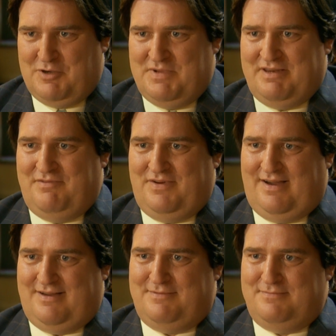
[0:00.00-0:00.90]
kommt meine
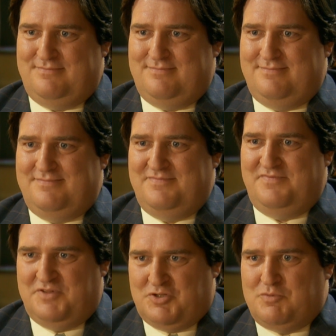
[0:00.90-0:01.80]
Frage.
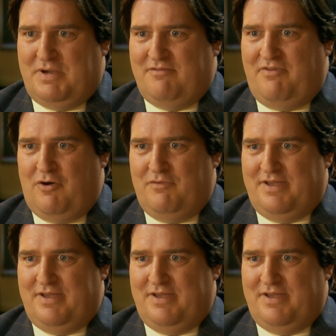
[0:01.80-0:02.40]
Willst du meine Frau